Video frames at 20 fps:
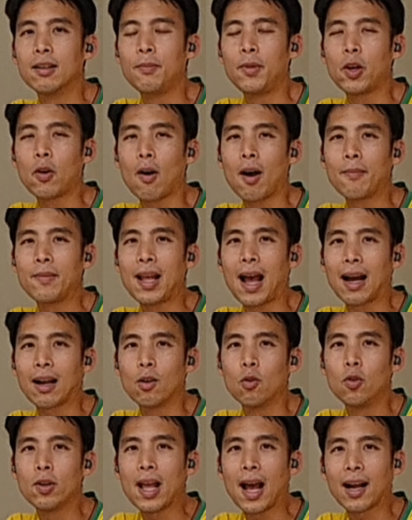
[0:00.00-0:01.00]
อมีความอยาก
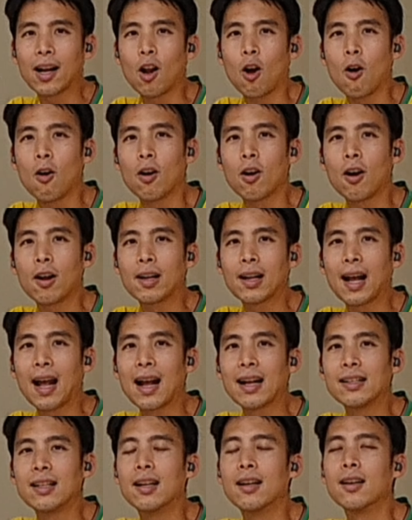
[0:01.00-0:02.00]
รู้อยากลองค่อน
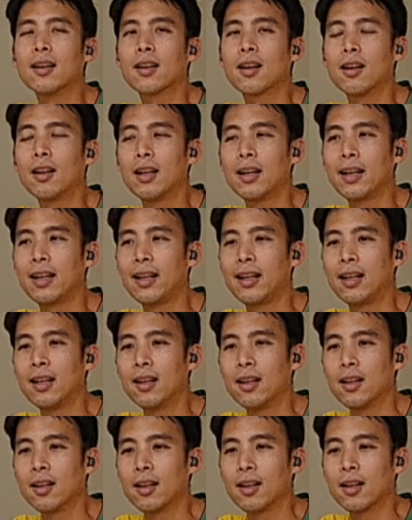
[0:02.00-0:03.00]
ข้างเยอะก็เลย
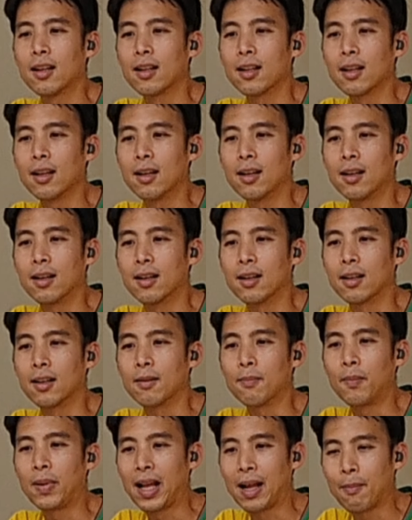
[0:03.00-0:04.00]

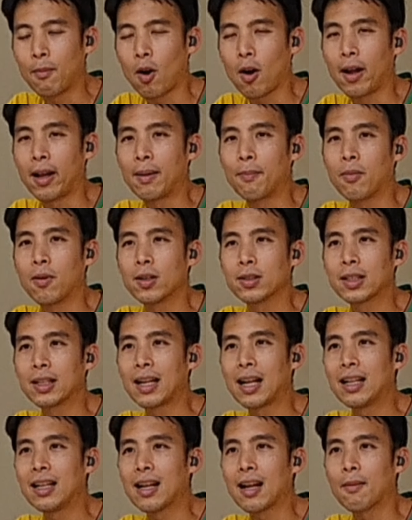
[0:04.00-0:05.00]
เเปลี่ยนบ่อย เพราะ
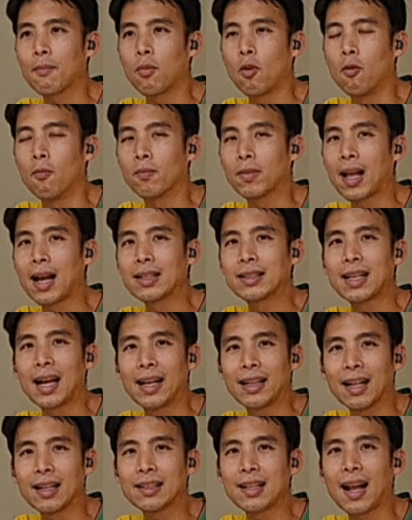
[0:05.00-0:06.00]
ฉะนั้นเนี่ยผมตั้งใจ
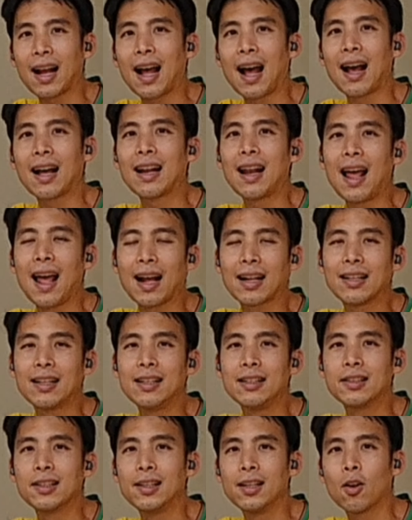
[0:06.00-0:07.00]
ตั้งแต่ครั้งแรก
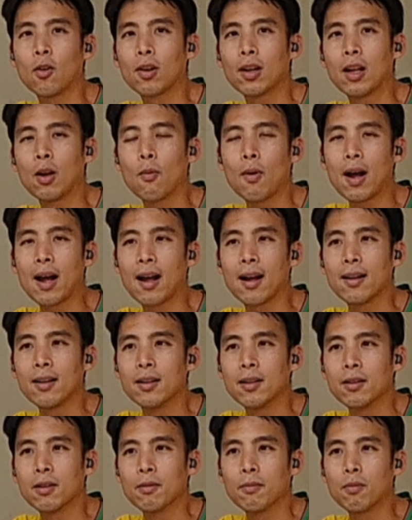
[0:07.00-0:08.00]
ที่ซื้อรถเลยว่า
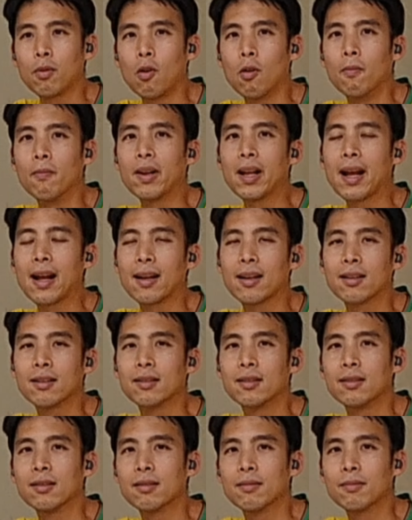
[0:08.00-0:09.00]
ผมเนี่ย
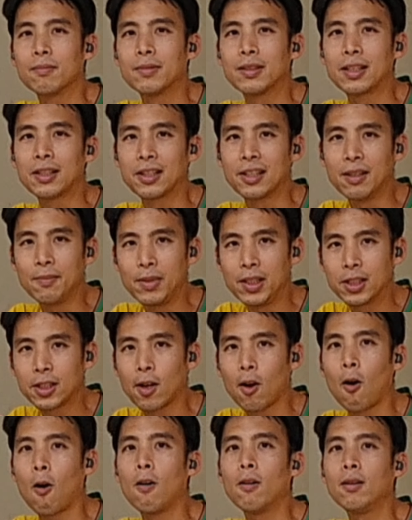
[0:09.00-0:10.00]
จะซื้อมือ
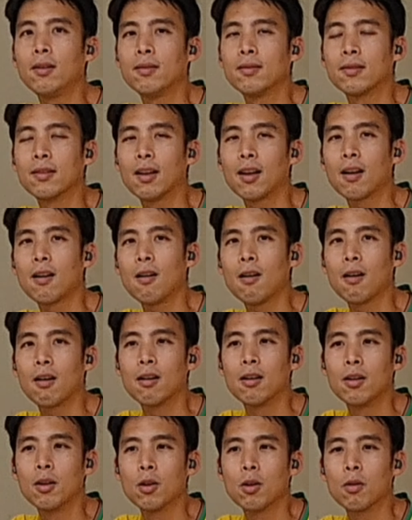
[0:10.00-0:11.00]
สอง แล้วก็
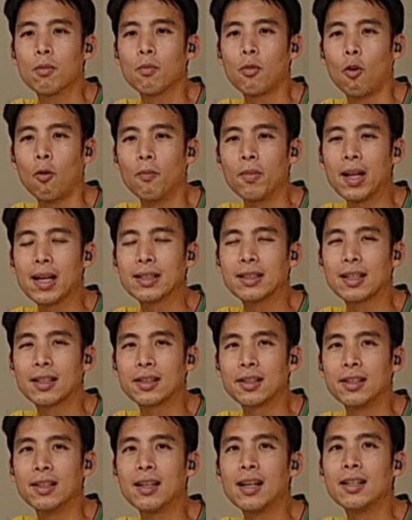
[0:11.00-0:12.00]
ผมเนี่ยจะ
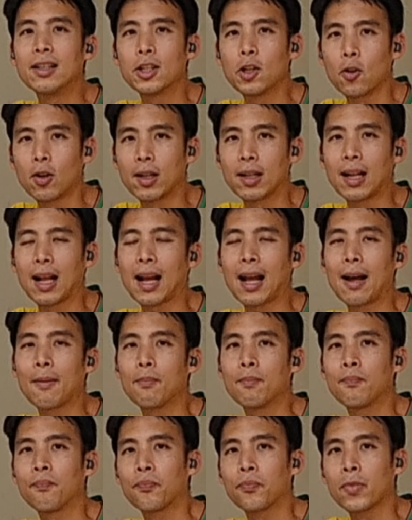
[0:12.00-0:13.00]
ซื้อเงินสดนะครั
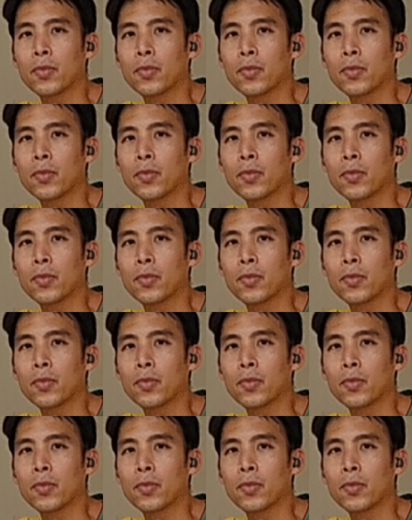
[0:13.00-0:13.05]
บ